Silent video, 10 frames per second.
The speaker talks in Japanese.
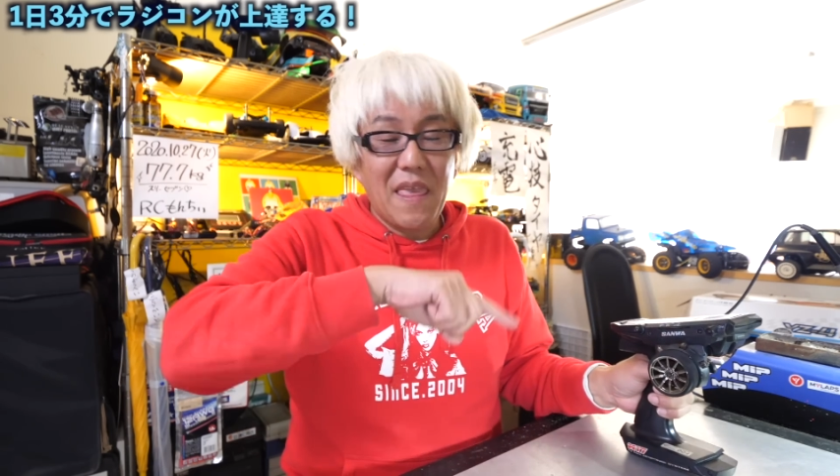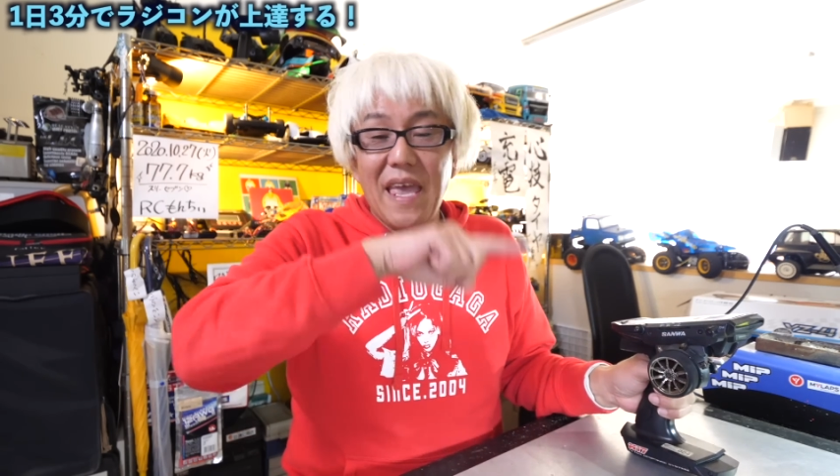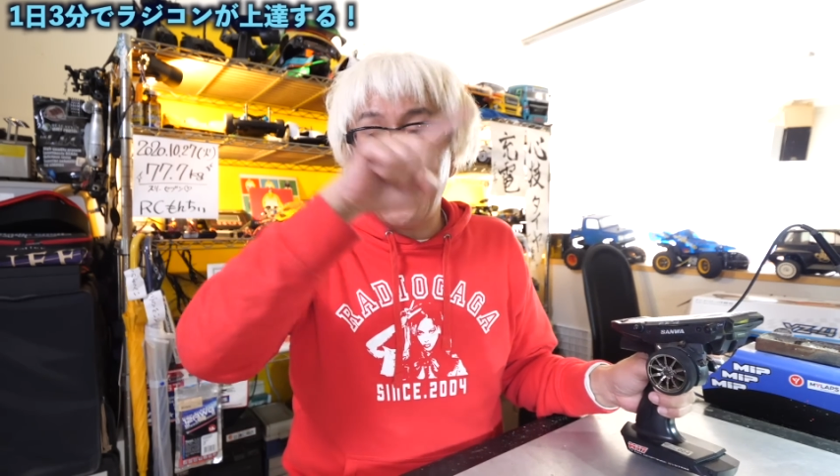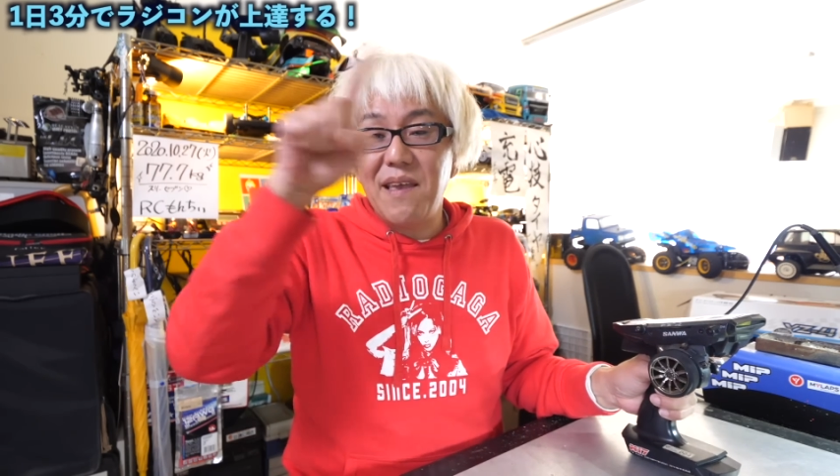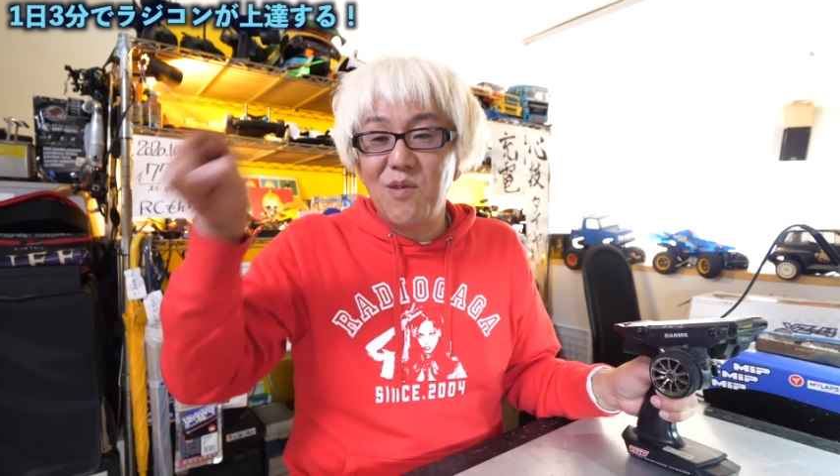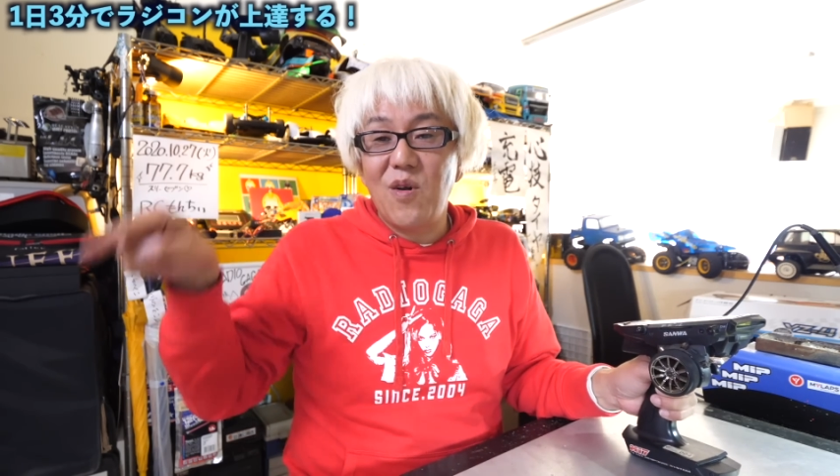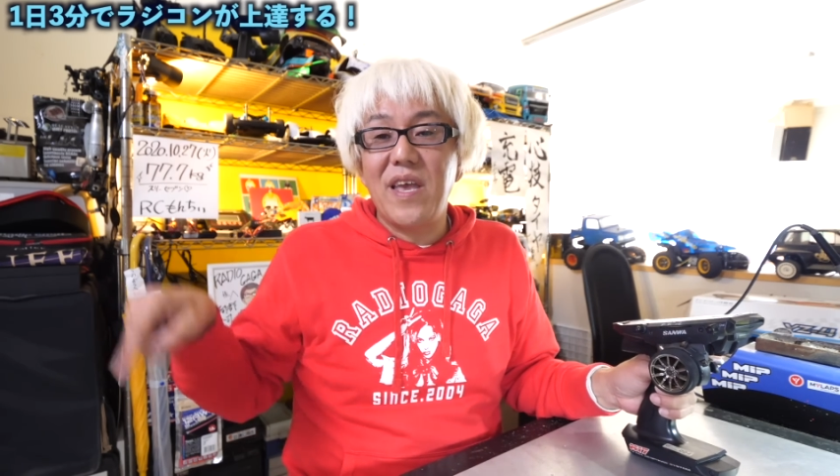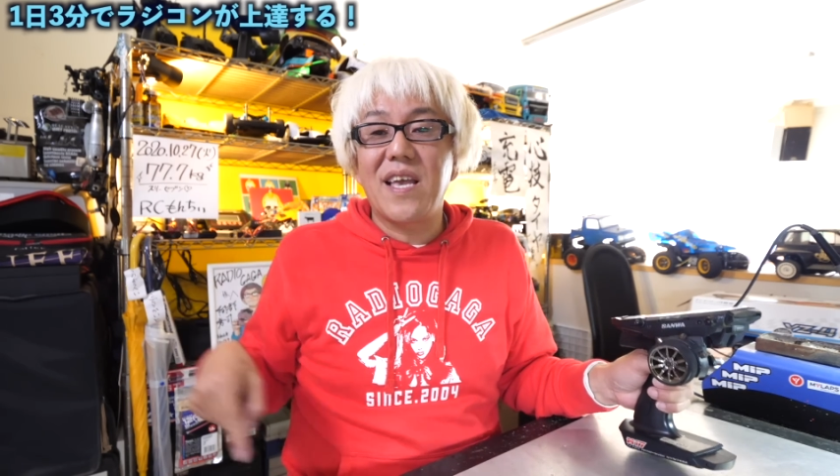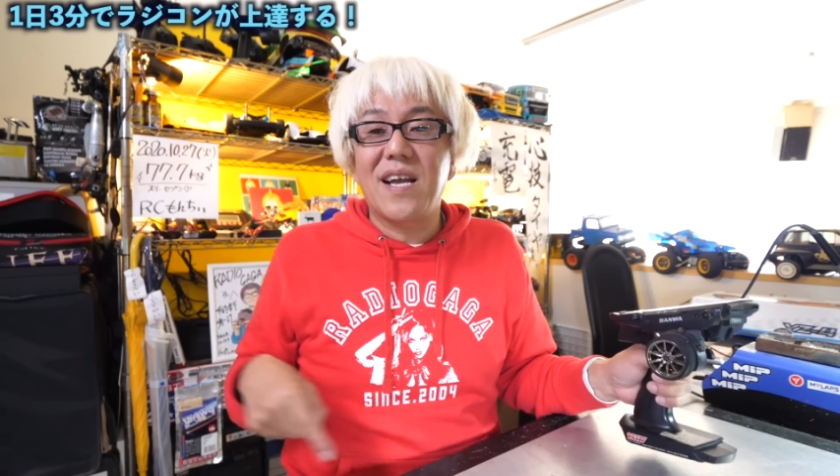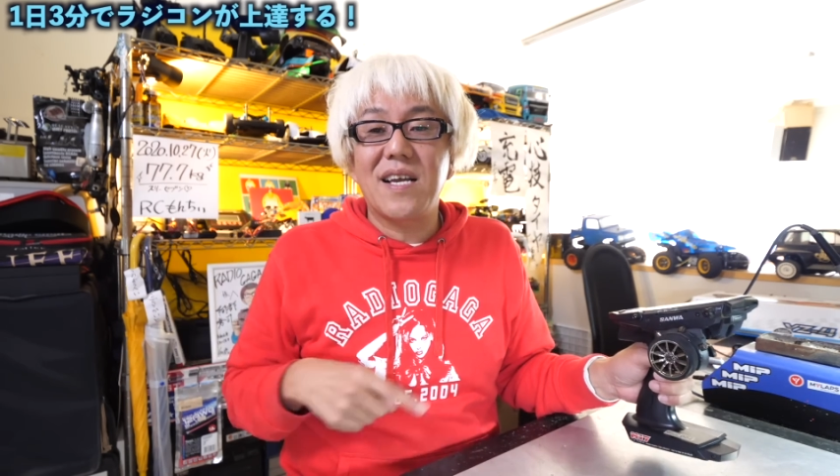円を
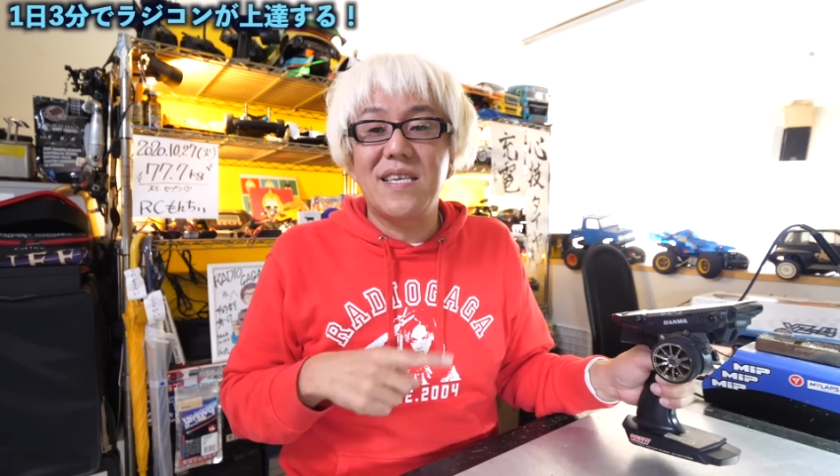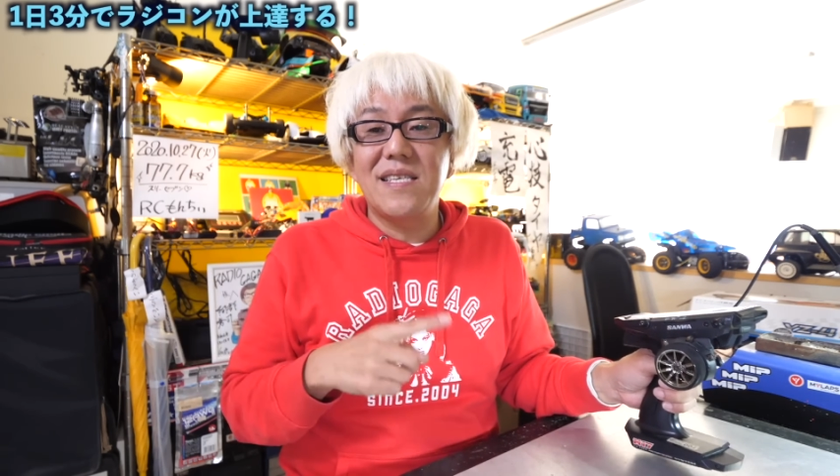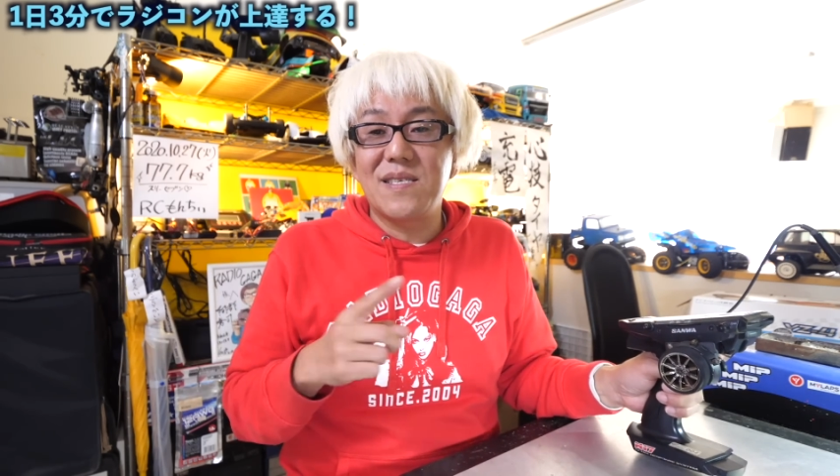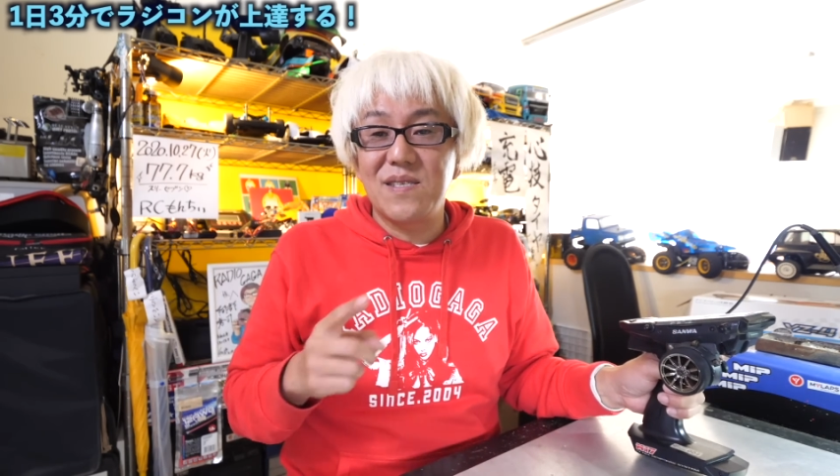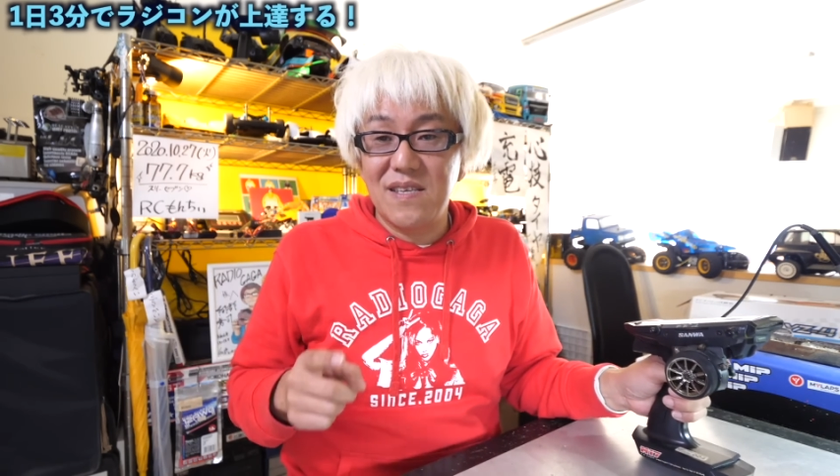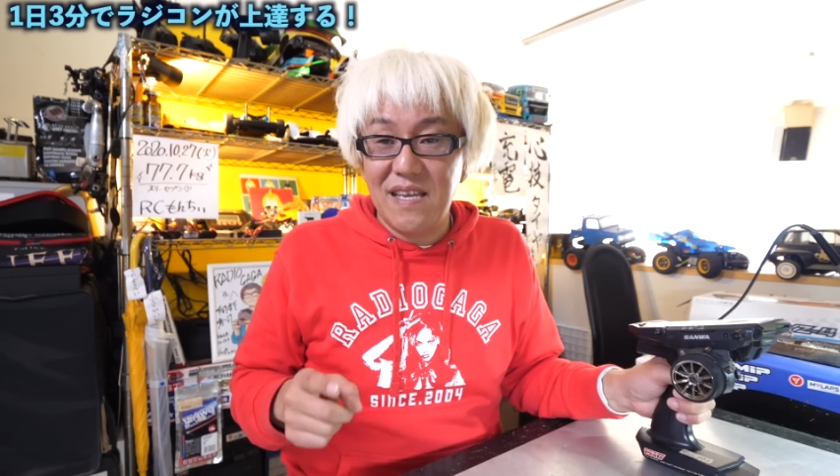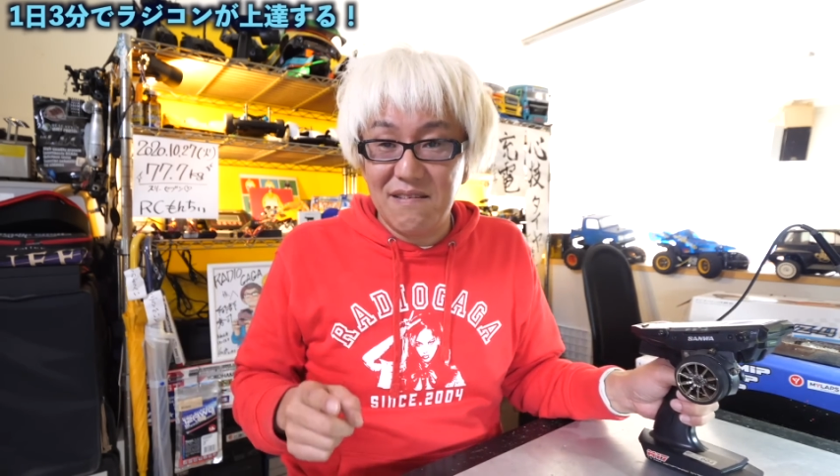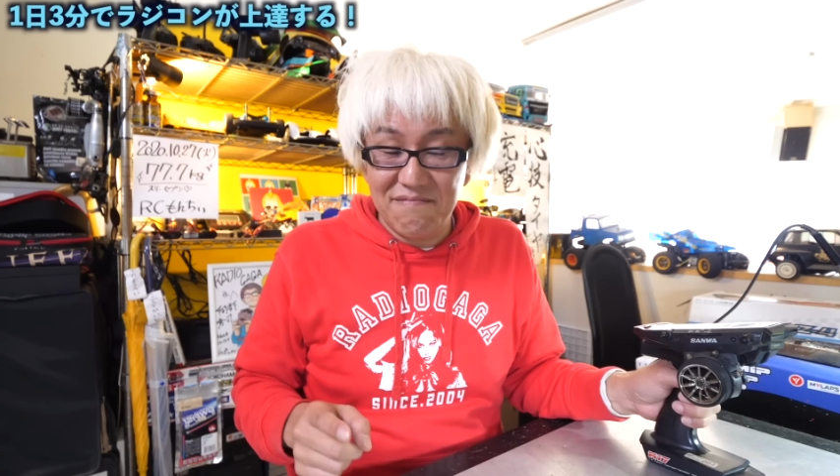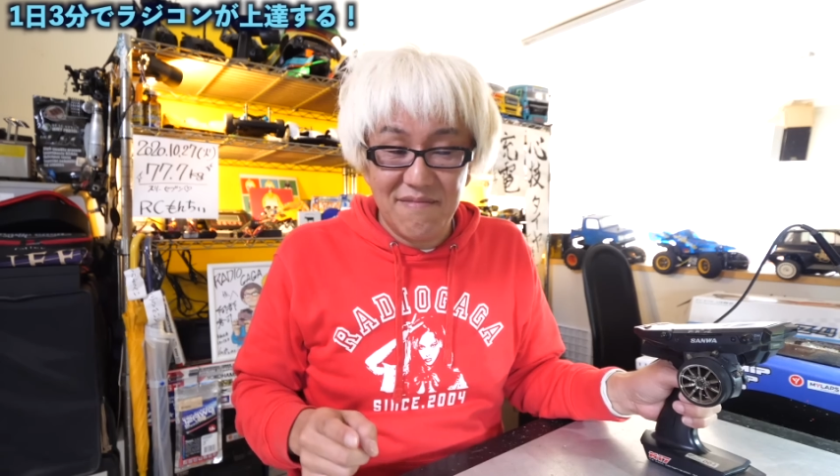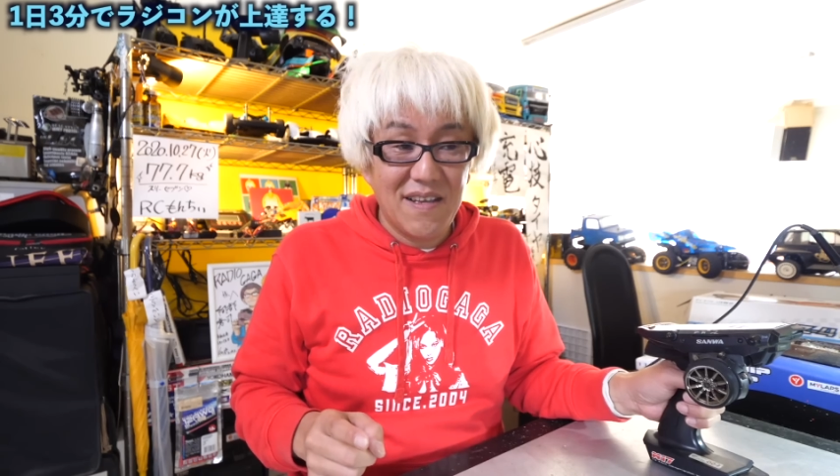描き続ける。